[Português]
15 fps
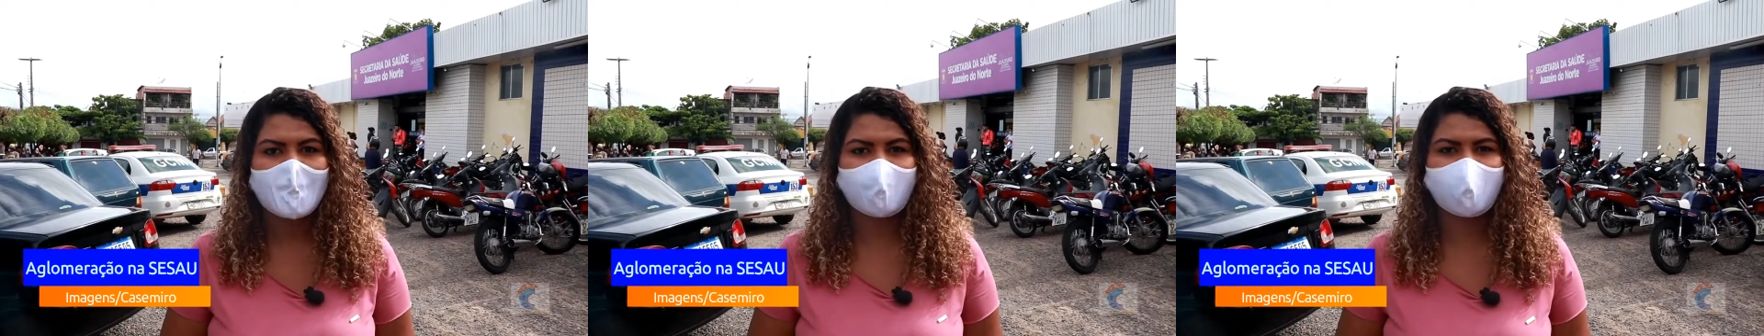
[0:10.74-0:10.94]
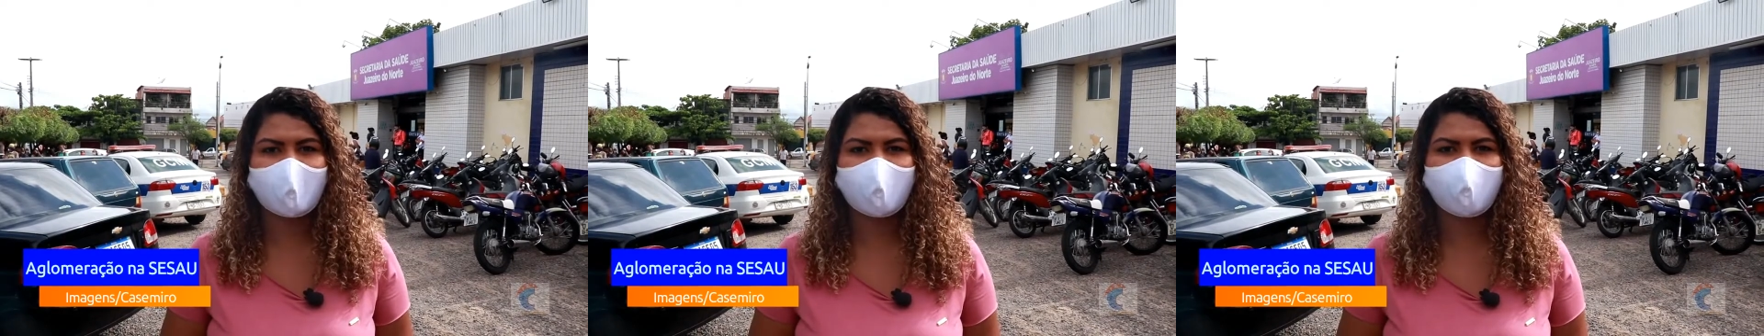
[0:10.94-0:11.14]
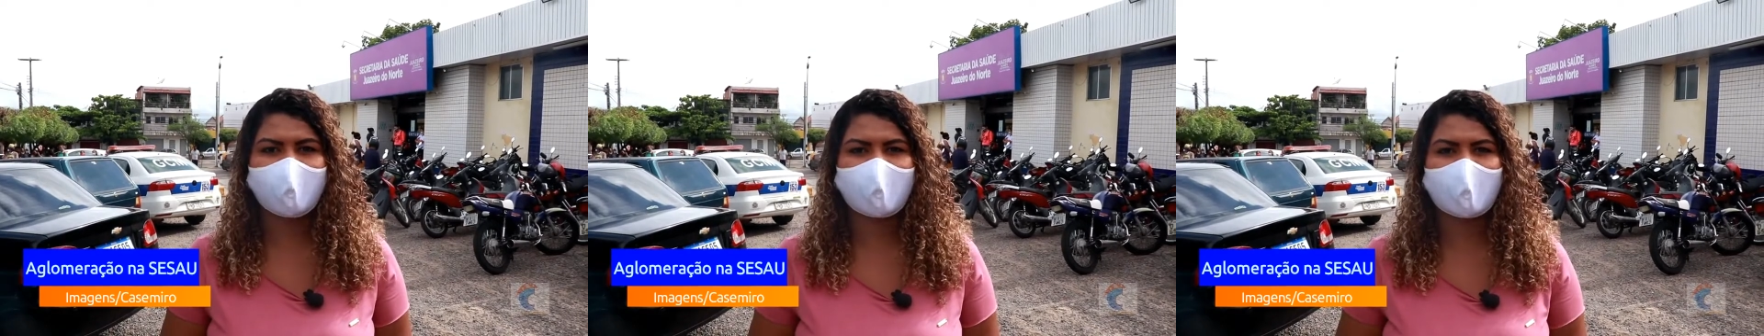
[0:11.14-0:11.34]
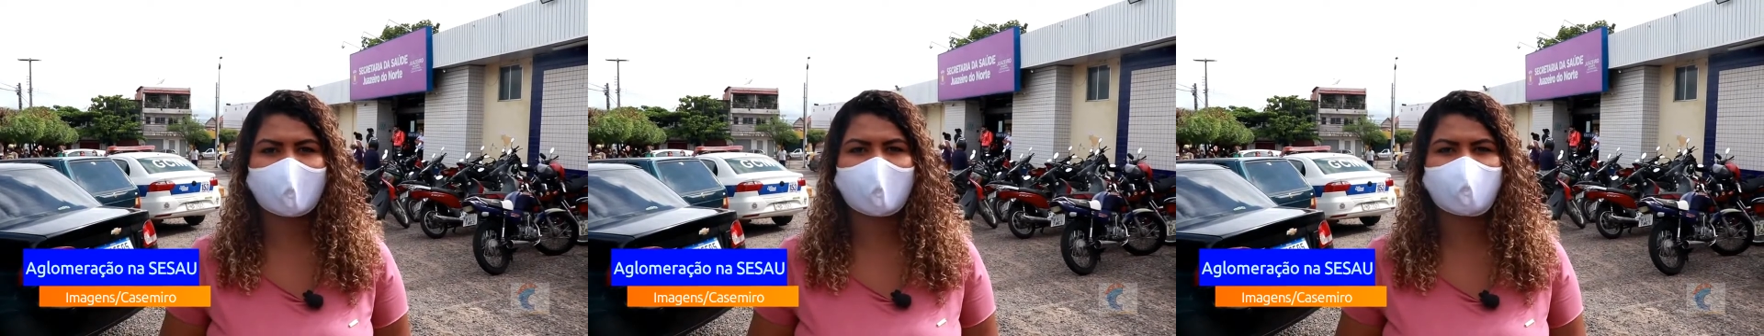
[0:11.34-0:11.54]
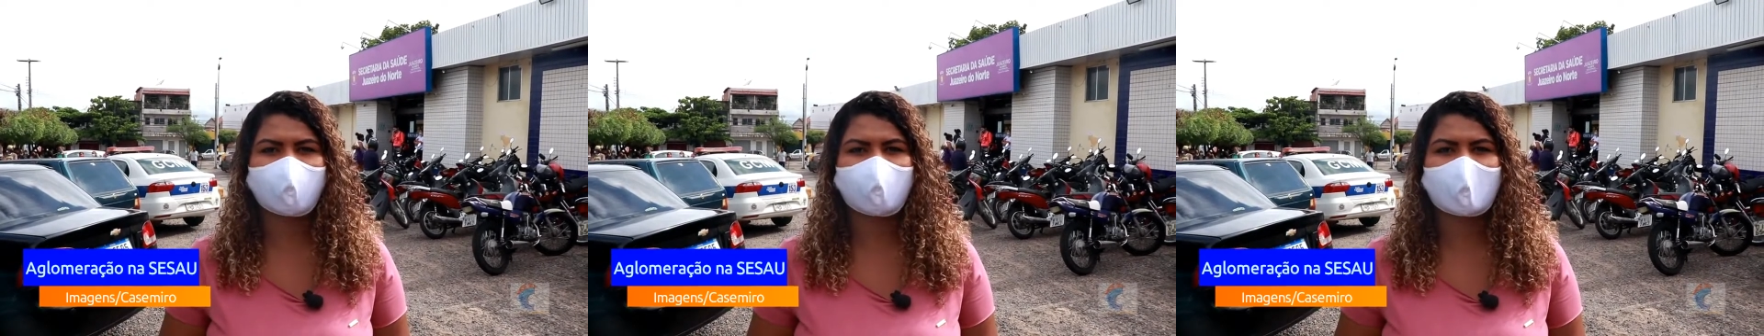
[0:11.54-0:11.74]
verificar a
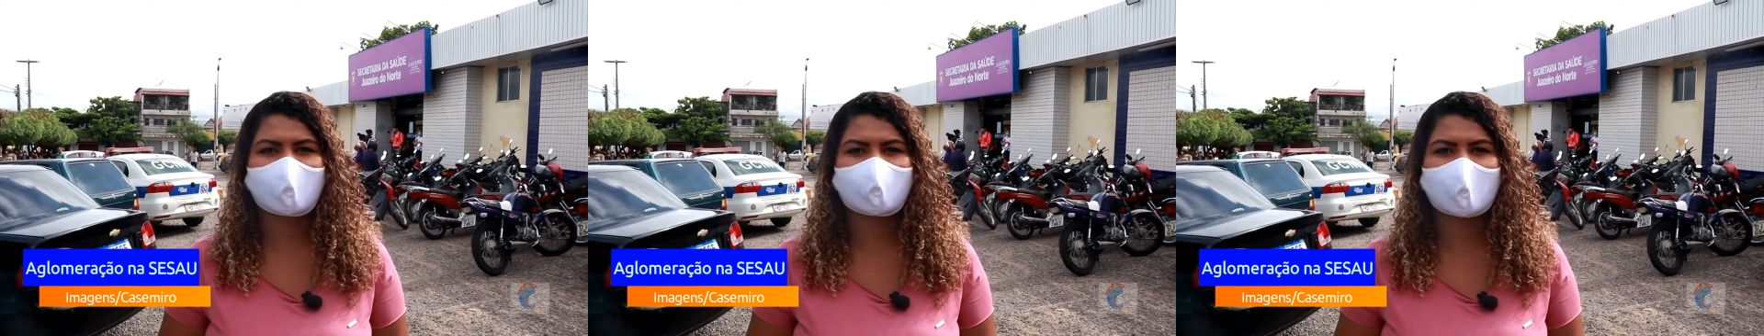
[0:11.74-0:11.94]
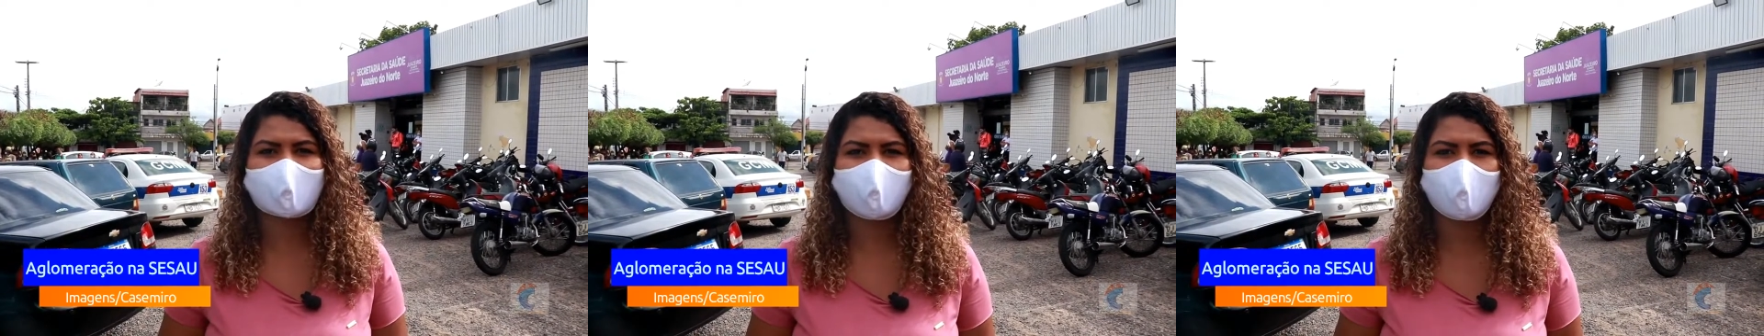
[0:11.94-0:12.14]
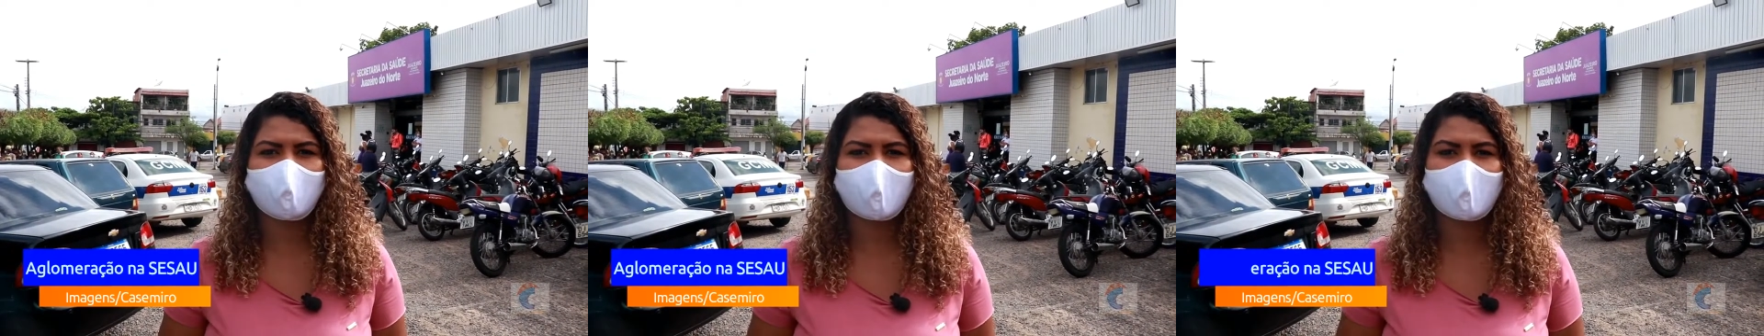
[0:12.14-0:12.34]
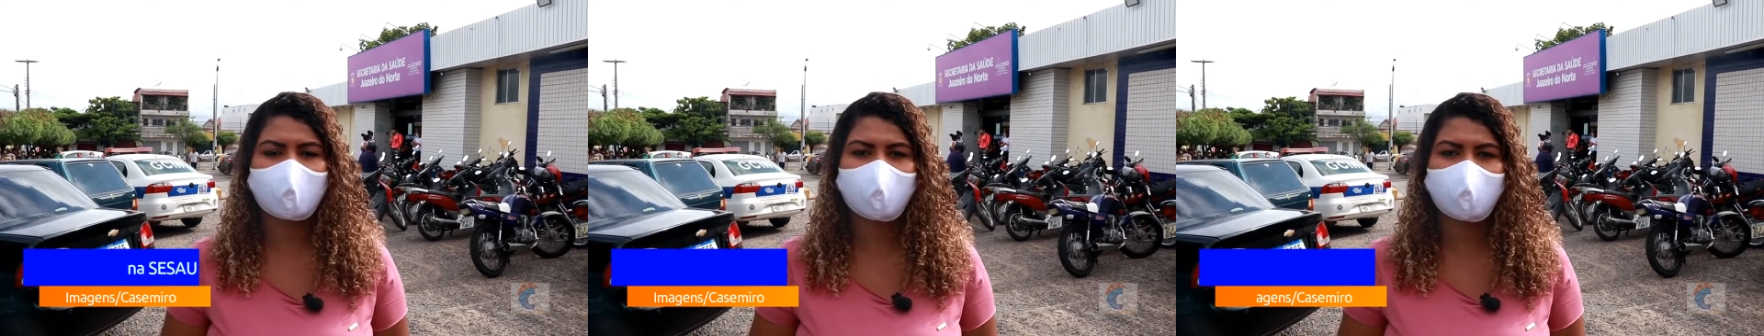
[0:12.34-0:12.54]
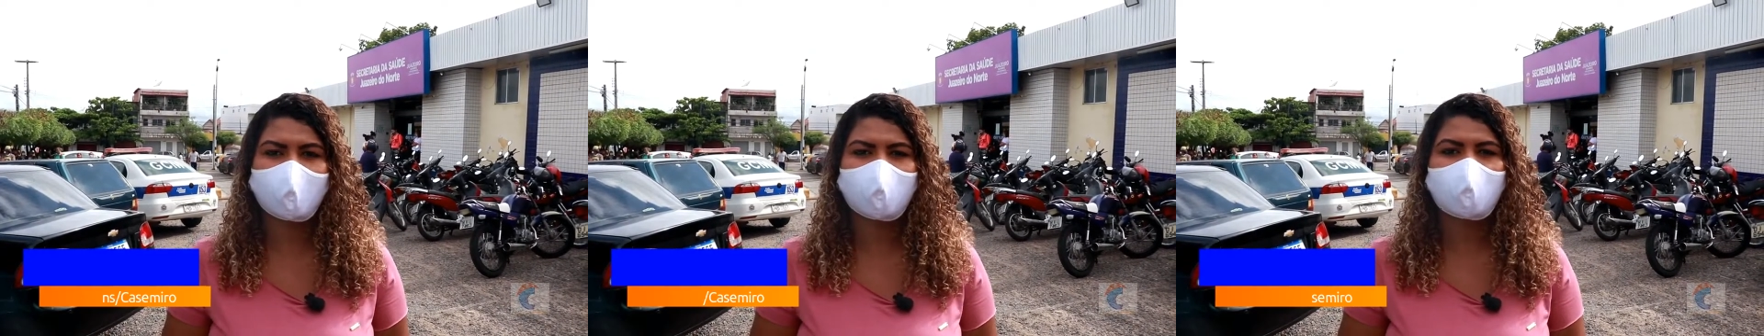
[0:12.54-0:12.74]
questão das
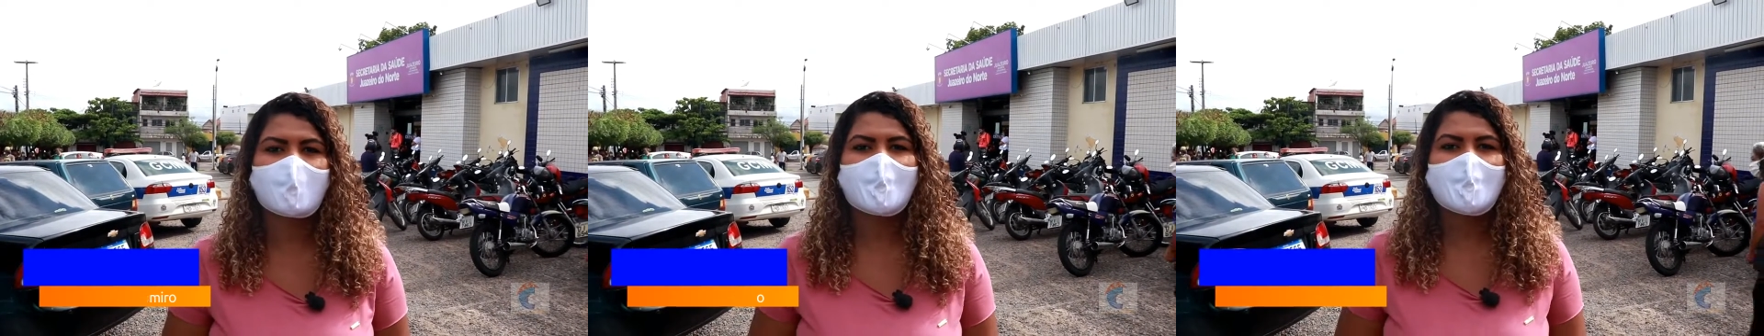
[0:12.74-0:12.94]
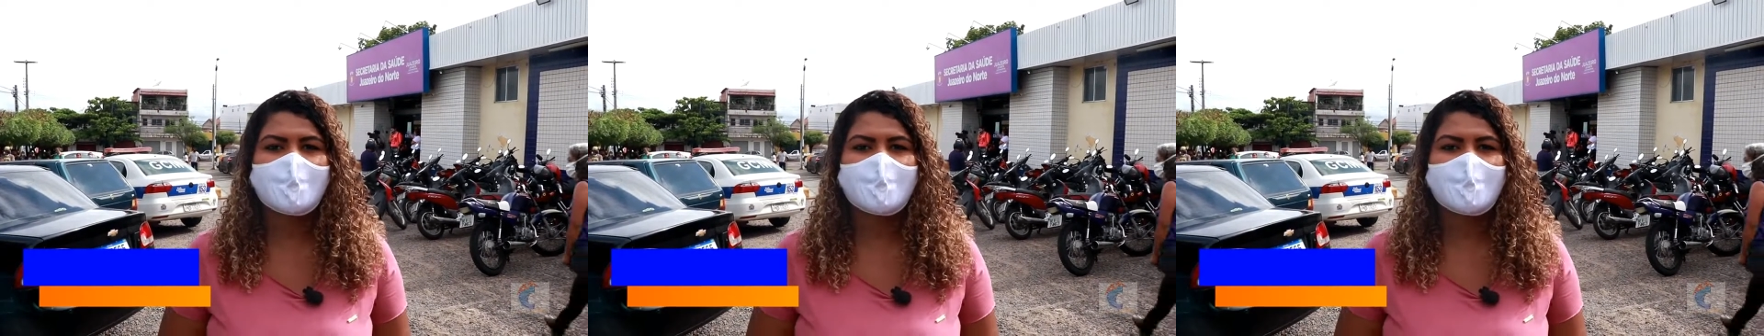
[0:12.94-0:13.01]
aglomerações